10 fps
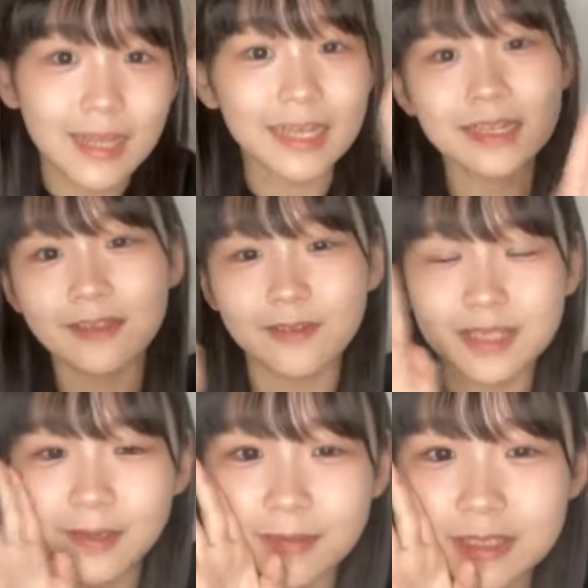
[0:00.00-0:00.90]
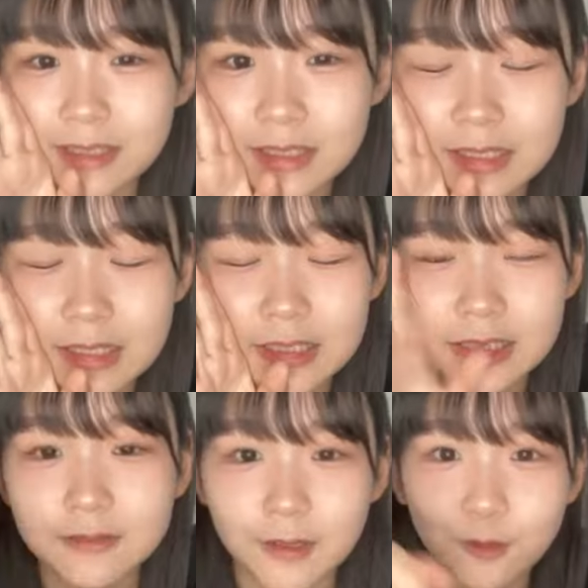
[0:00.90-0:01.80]
りがとうございます
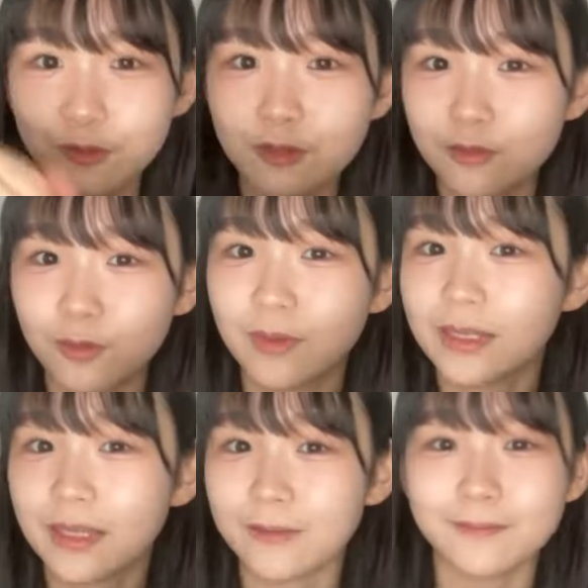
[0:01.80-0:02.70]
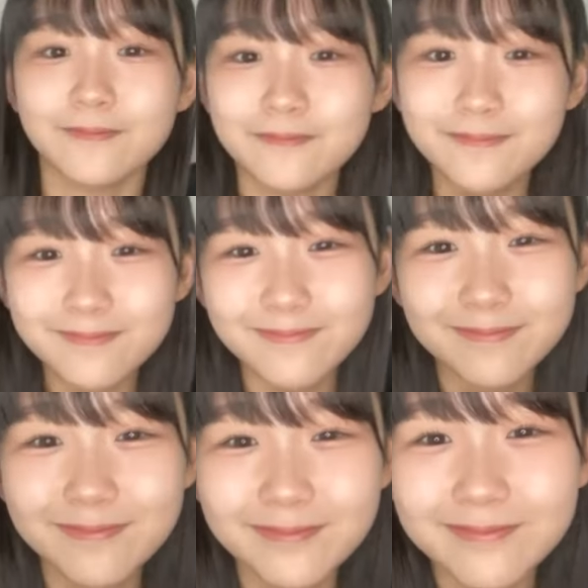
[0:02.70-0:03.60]
1位はヨーグルトの方
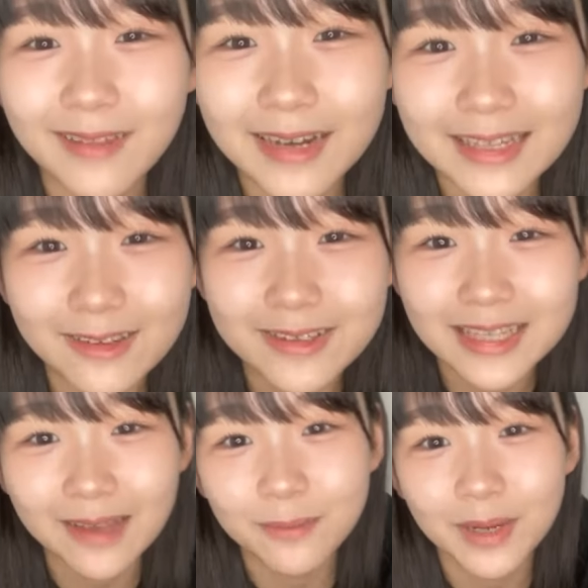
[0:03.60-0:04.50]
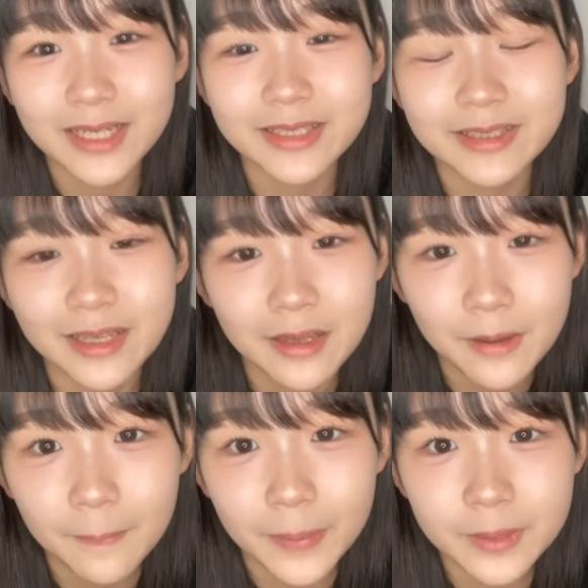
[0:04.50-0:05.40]
ありがとうございます
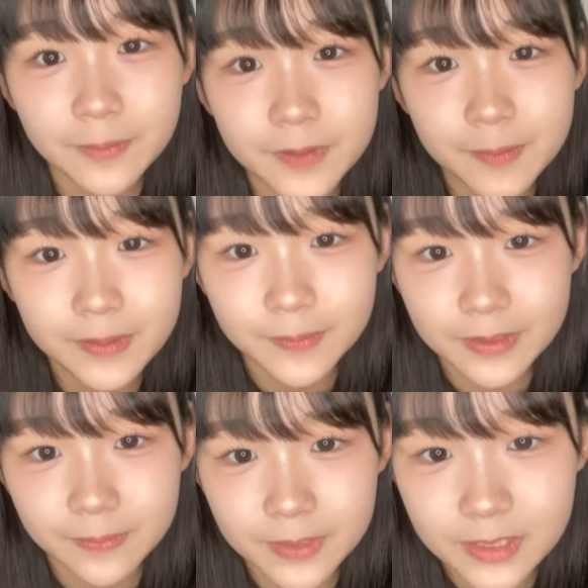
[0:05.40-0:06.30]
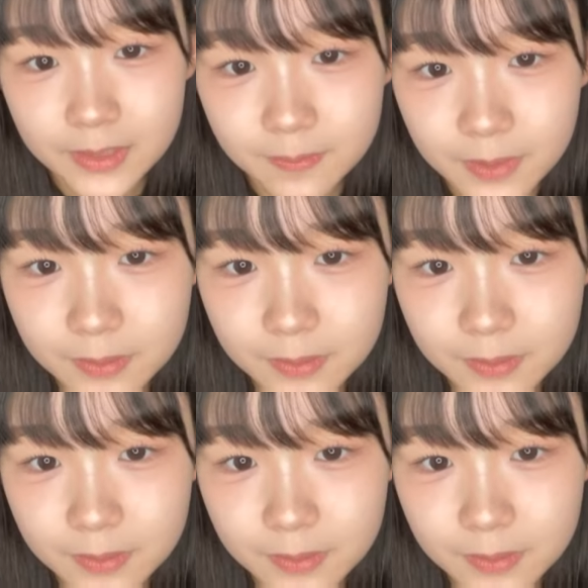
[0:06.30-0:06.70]
パチパチパチパチパチパ